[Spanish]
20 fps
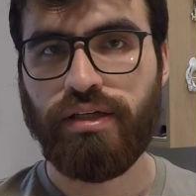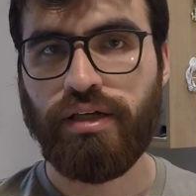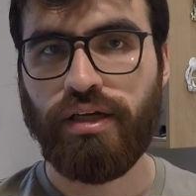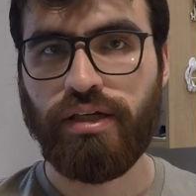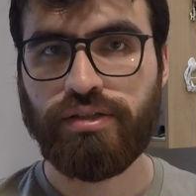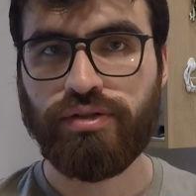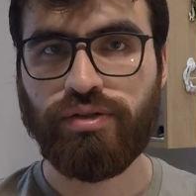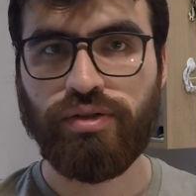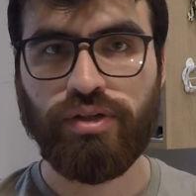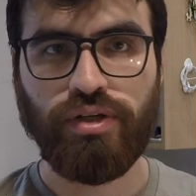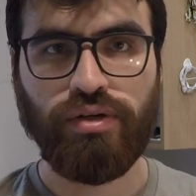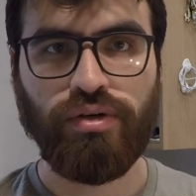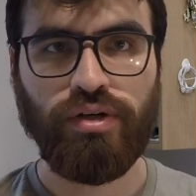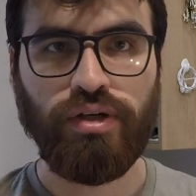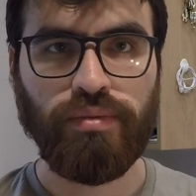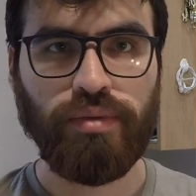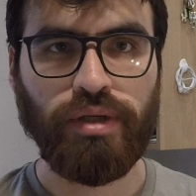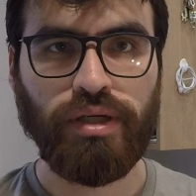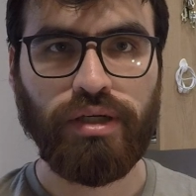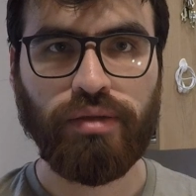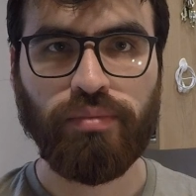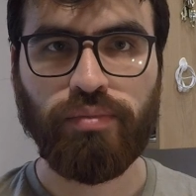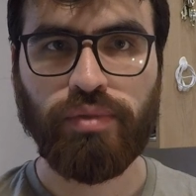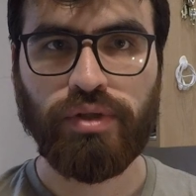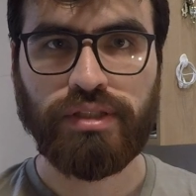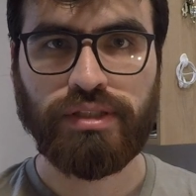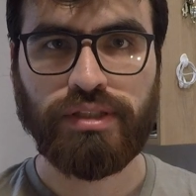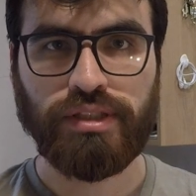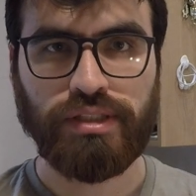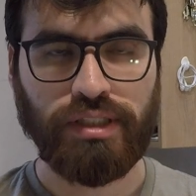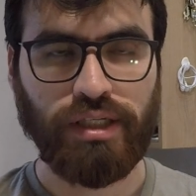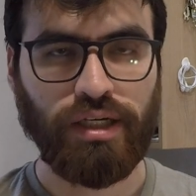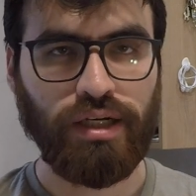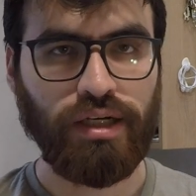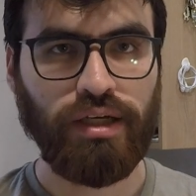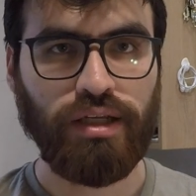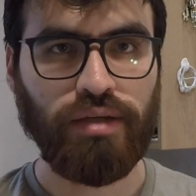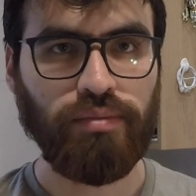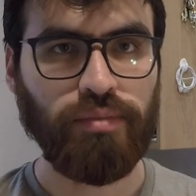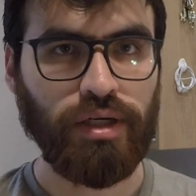es código libre que puedes
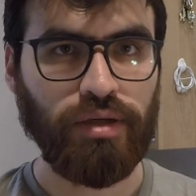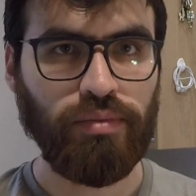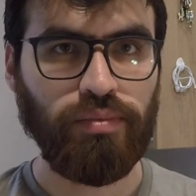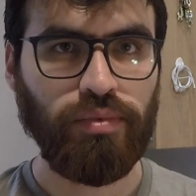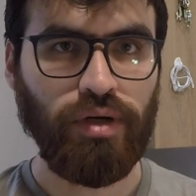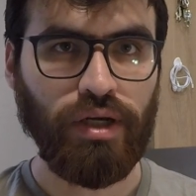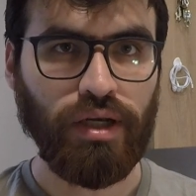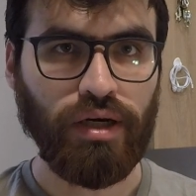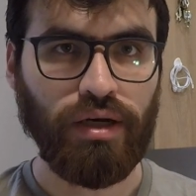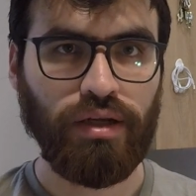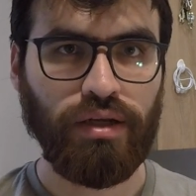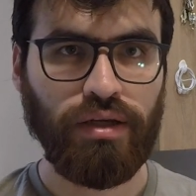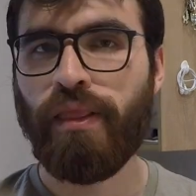descargar y manipular.